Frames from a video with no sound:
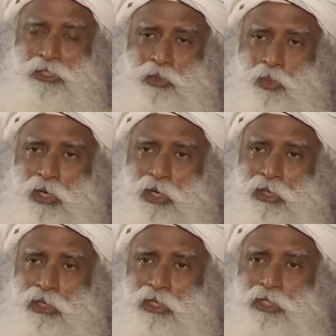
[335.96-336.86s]
мы не
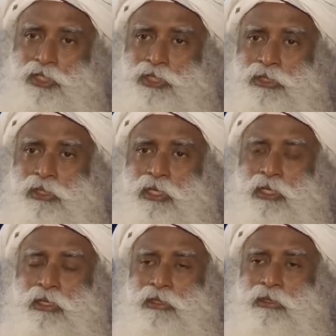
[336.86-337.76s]
займемся
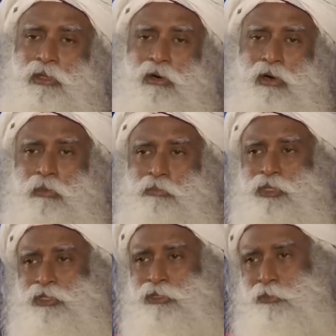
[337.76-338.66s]
этим, то западный
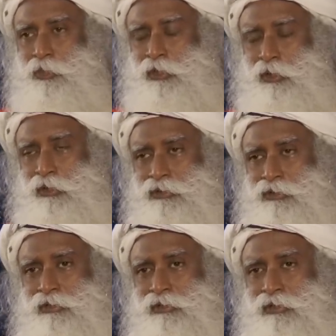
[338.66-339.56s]
мир будет
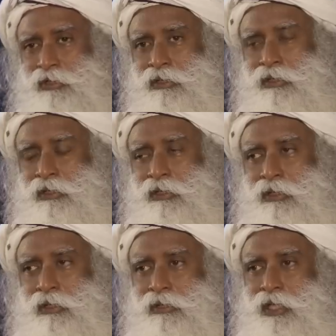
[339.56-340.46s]
в смятении,
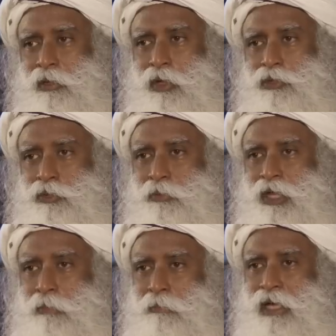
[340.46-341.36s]
потому что они
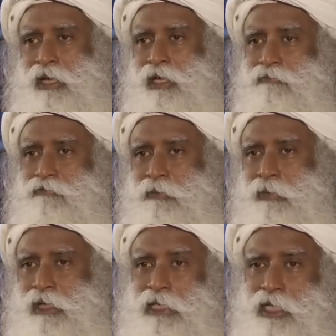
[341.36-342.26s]
хотят сделать
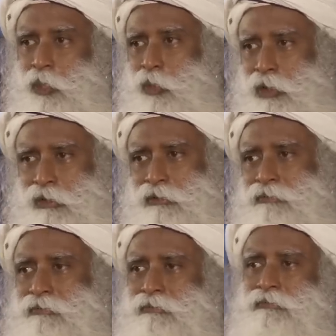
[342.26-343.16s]
мужчину и женщину
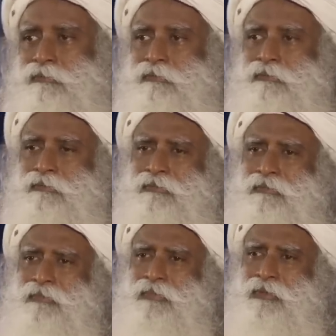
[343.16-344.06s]
равными.
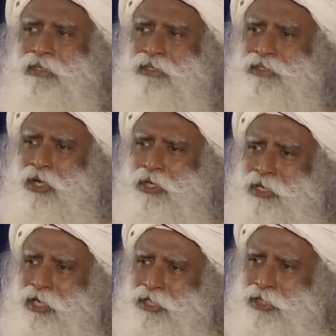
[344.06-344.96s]

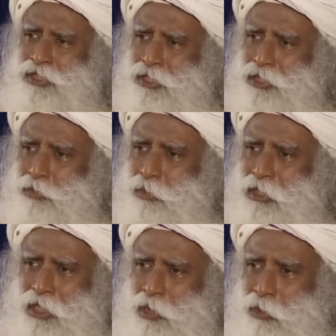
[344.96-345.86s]
Нет необходимости
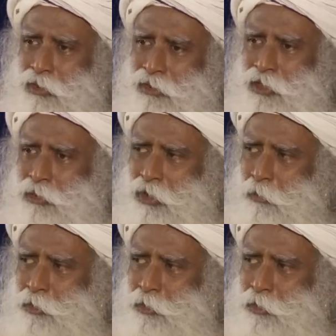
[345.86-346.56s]
быть равными.